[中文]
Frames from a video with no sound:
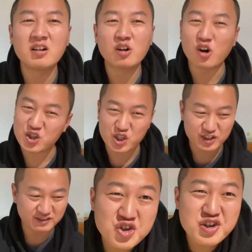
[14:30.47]
好吃。
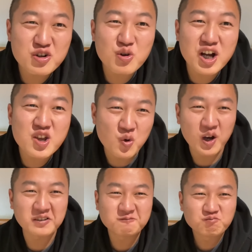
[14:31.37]
其实我感觉，
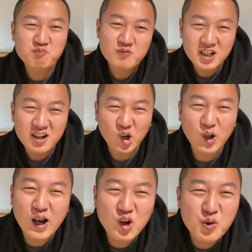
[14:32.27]

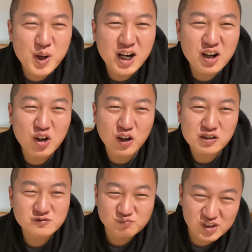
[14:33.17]
俺老板来
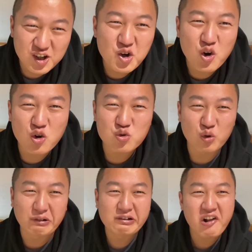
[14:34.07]
了也有好处，
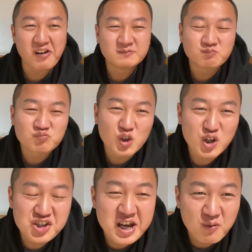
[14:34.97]
我
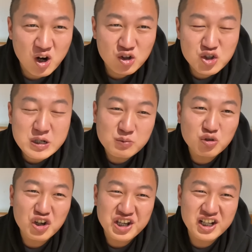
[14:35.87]
以前晚上都睡不
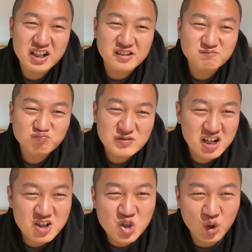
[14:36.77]
着，现在
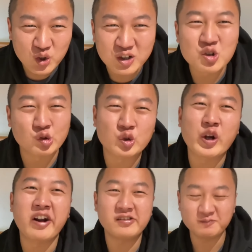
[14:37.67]
很早都能入睡
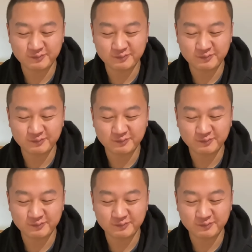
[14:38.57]
了。